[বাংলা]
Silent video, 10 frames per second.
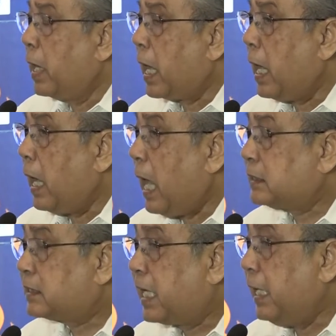ওনারা
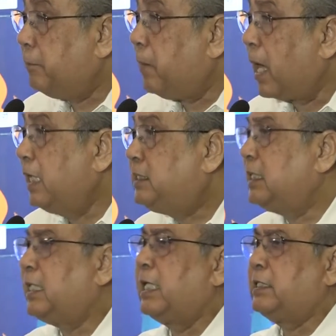আজকে
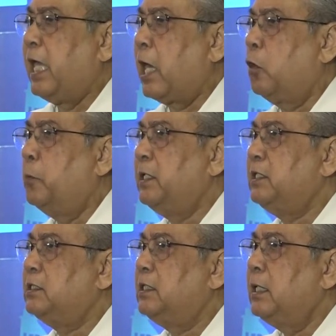মালয়েশিয়ার থেকে যে
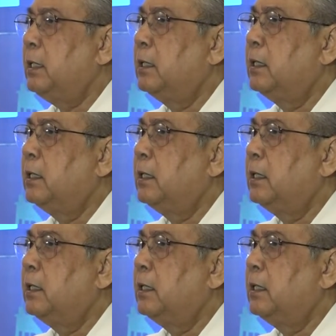আর্গুমেন্ট দিচ্ছে